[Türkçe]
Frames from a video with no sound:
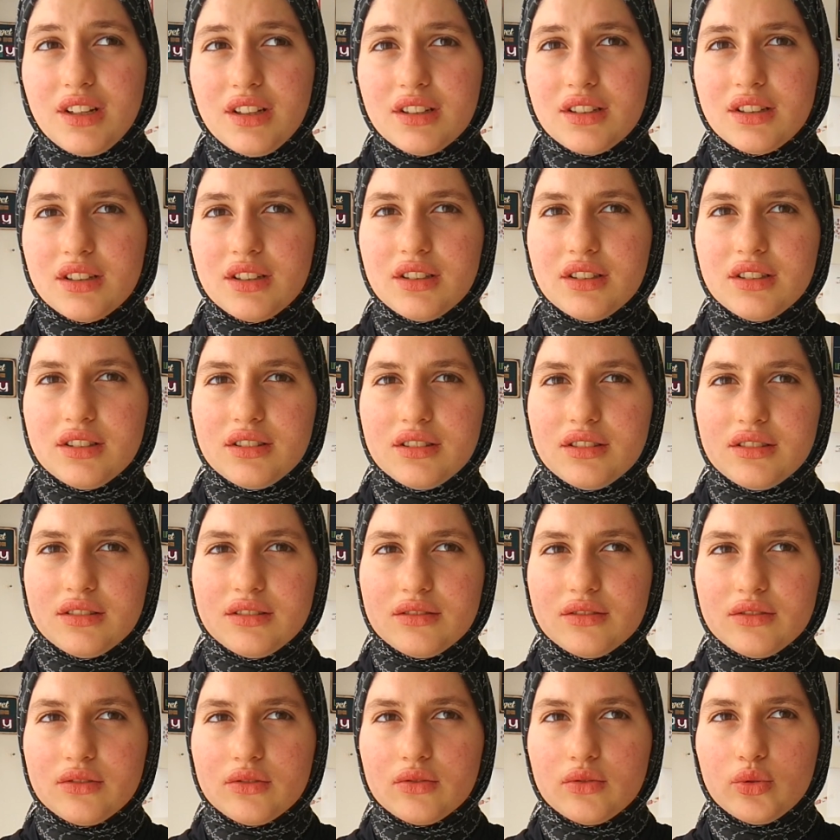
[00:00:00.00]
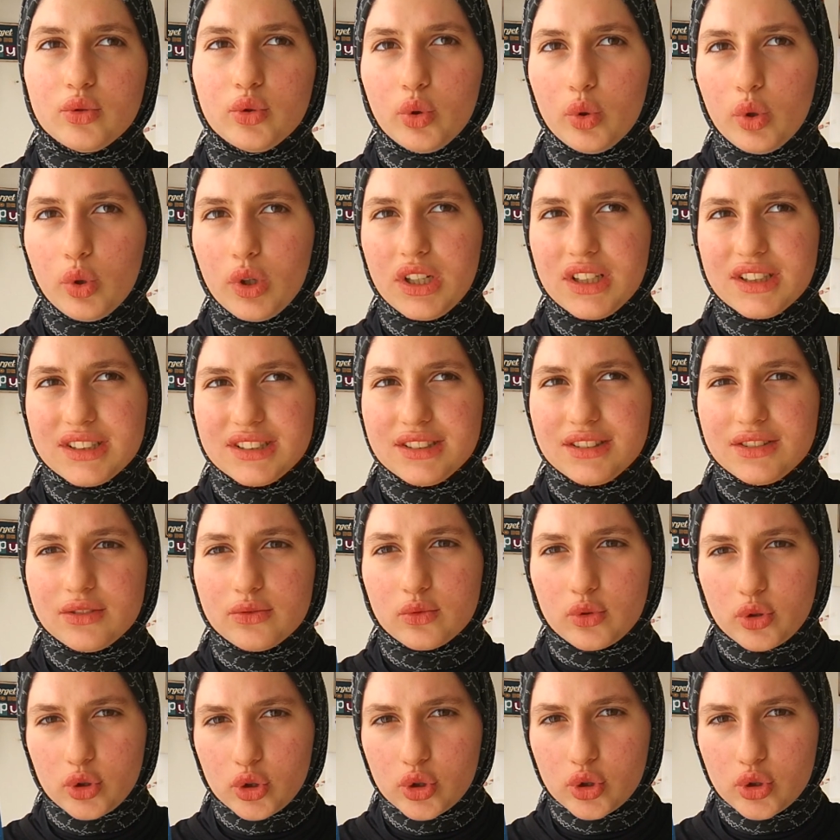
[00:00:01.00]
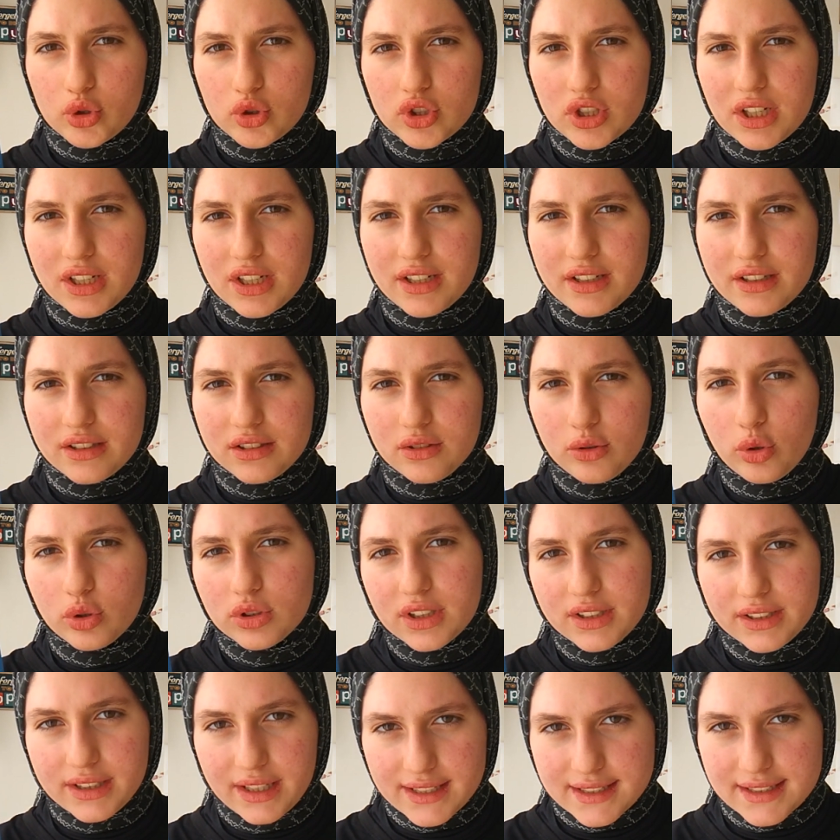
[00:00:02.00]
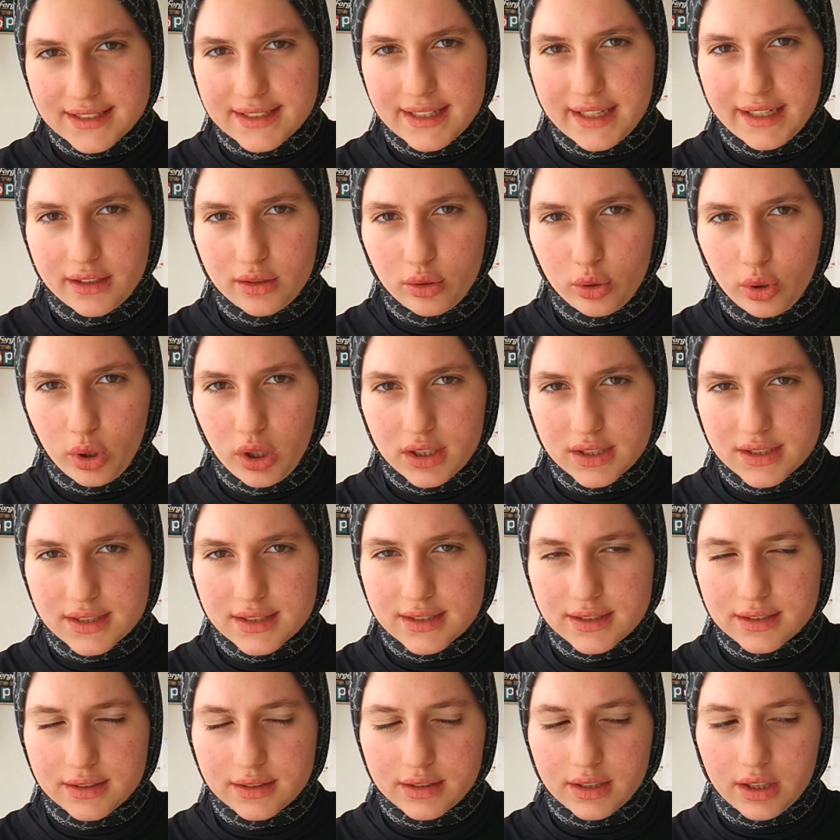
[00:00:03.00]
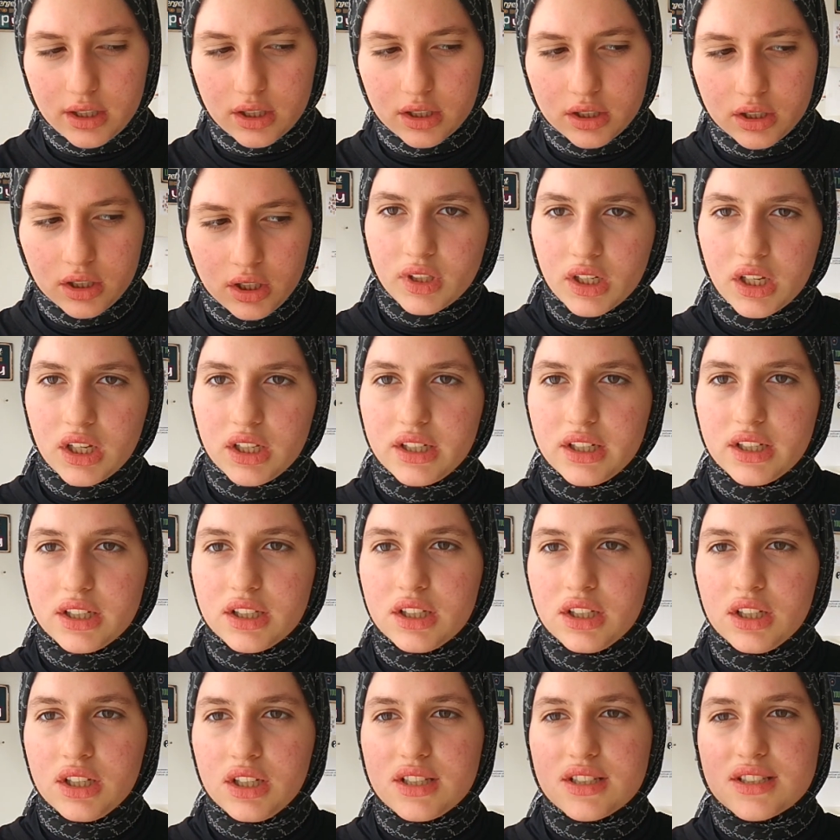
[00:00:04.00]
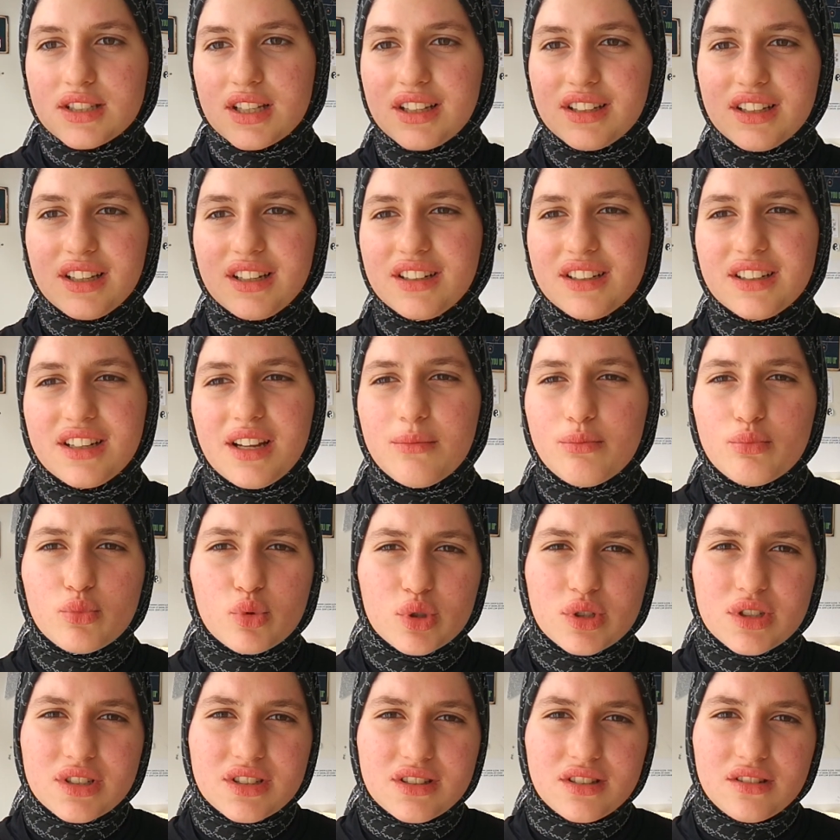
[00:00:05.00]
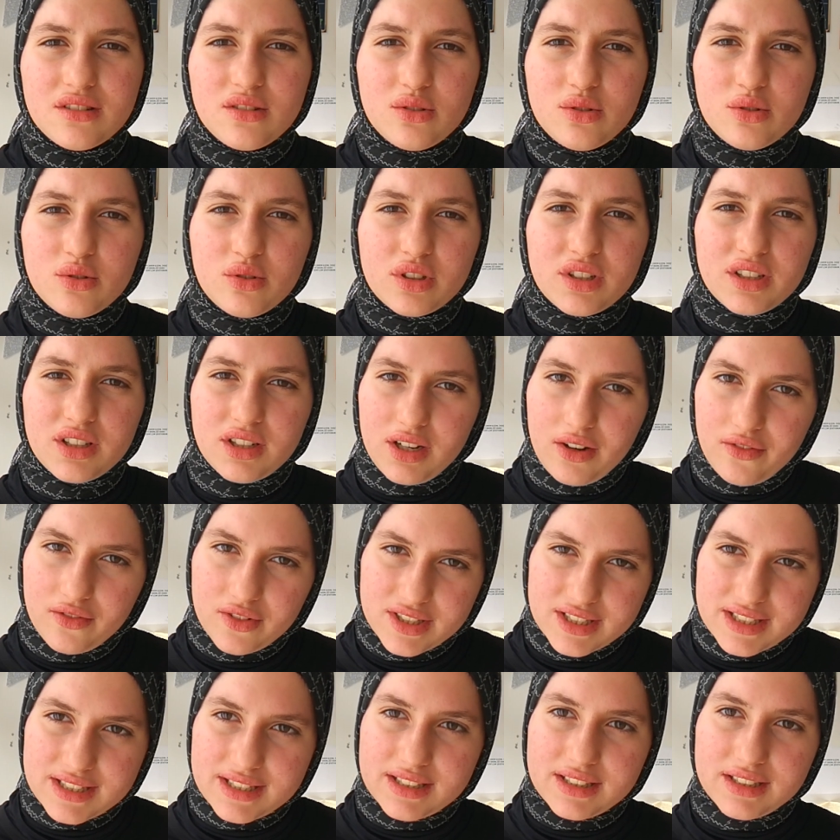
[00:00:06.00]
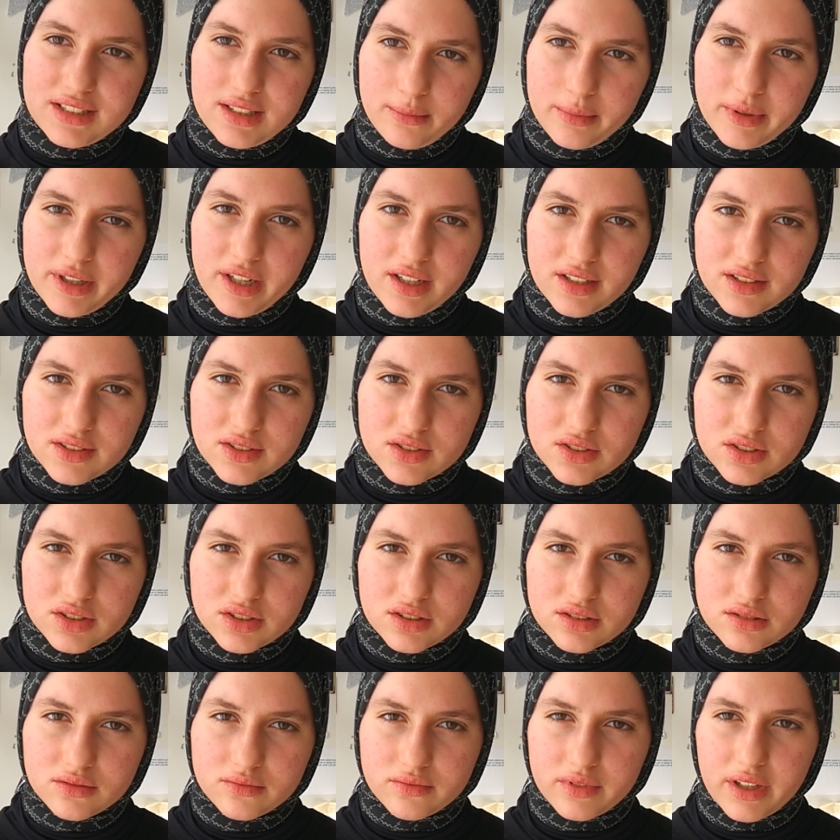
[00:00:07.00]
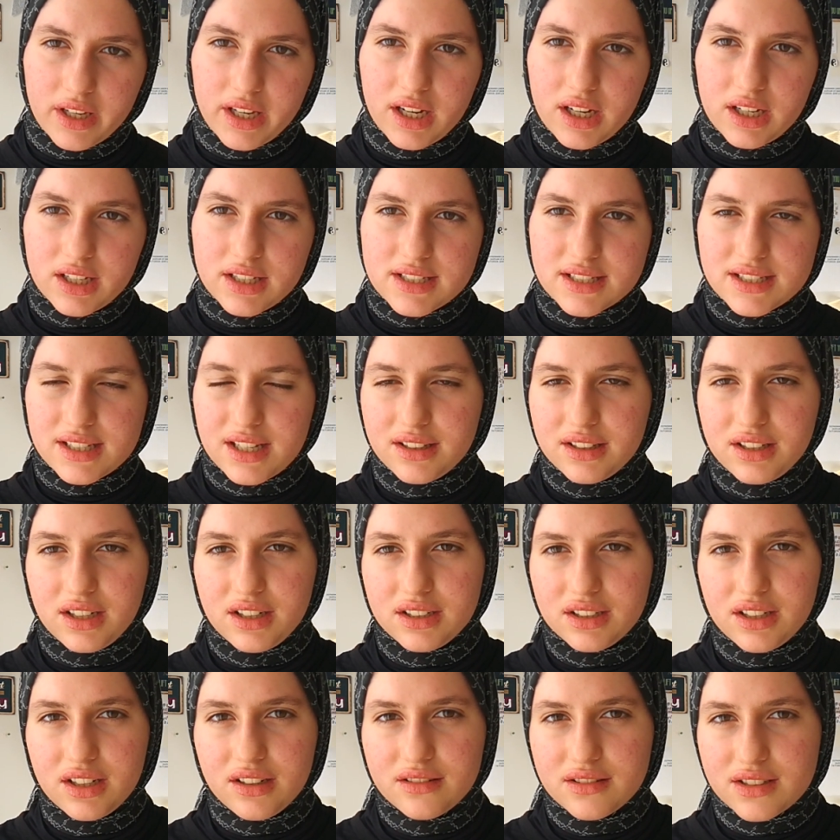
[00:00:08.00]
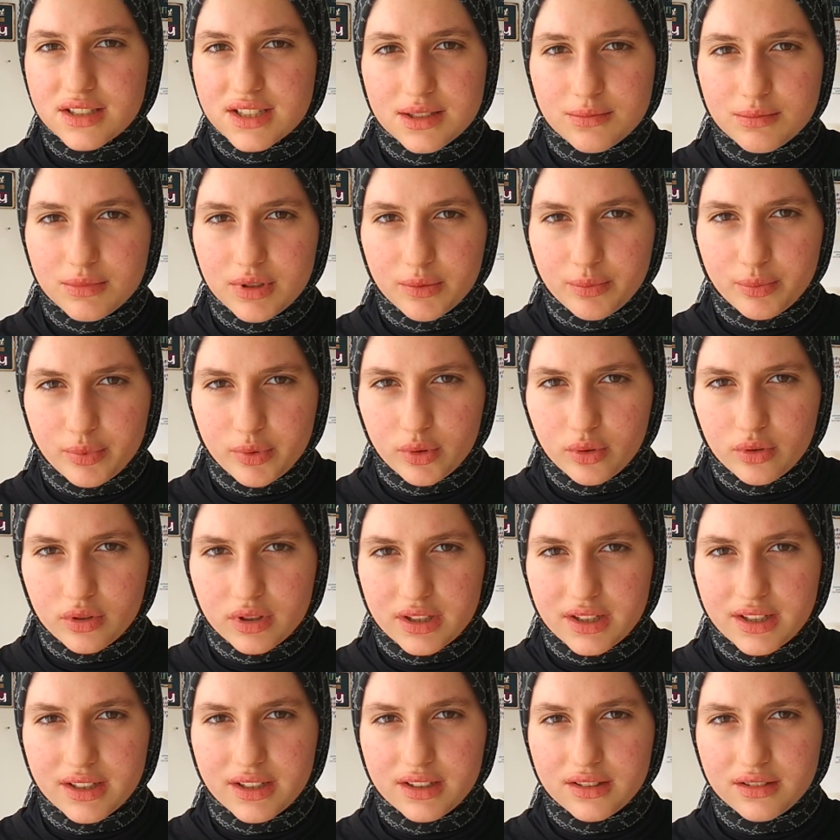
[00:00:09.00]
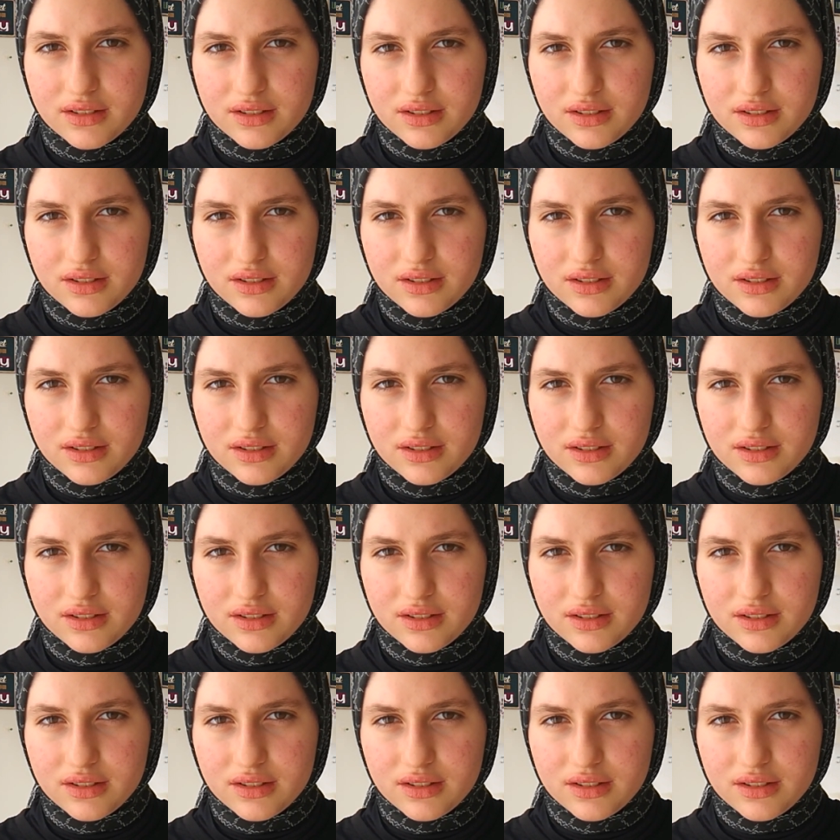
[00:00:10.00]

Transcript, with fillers: e, Noah'nın düşüncelerini o da destekliyor aslında. Hani insanlar neden müzik dinliyor ki kafasında birazcık veya insanlar neden resim yapıyor ki?